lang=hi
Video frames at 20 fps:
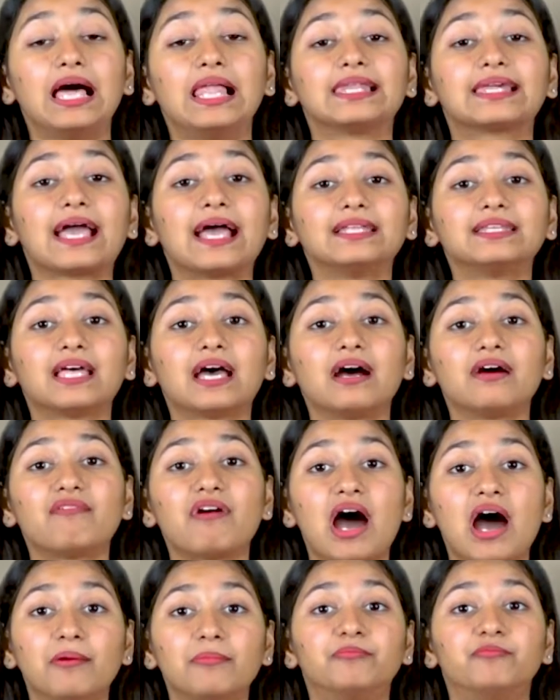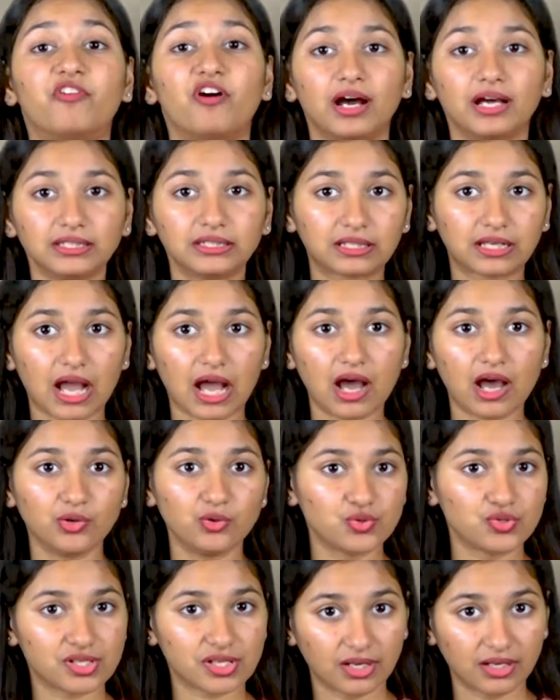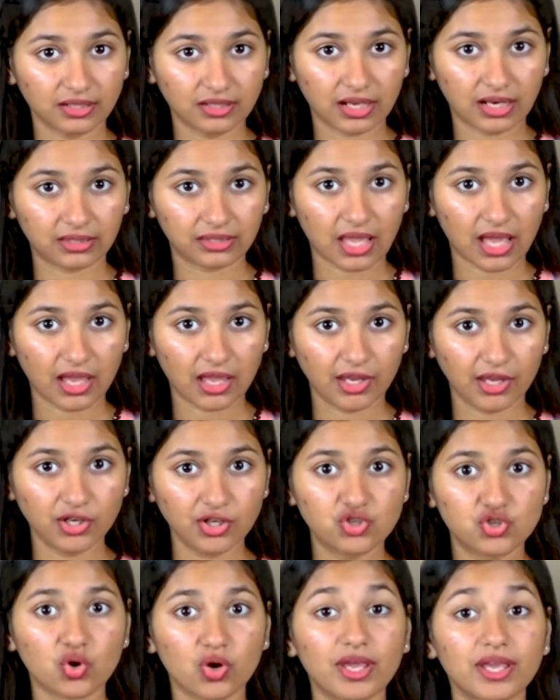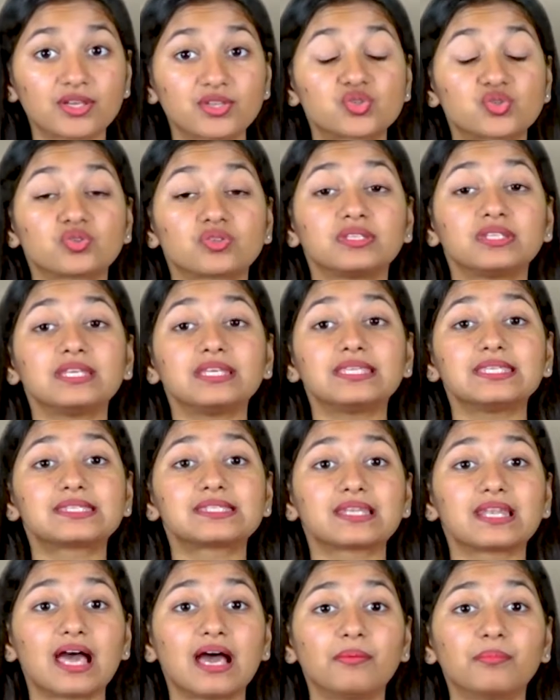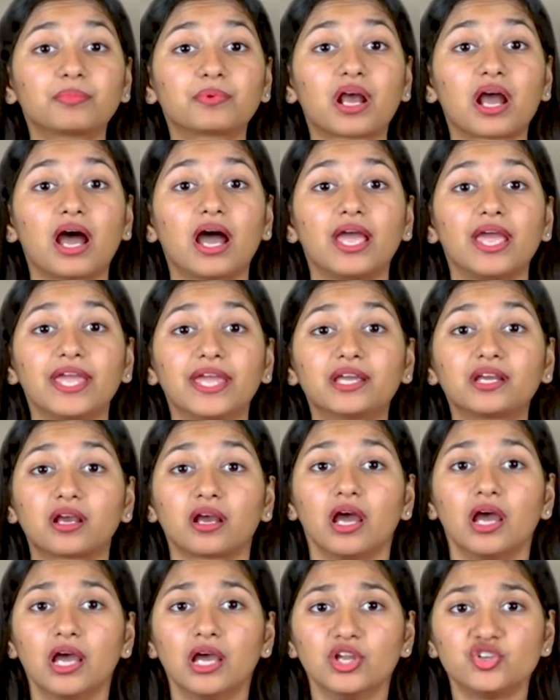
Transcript: अलकायदा वहाबाद का अनुसरण करता है जो एक सुन्नी इस्लाम का एक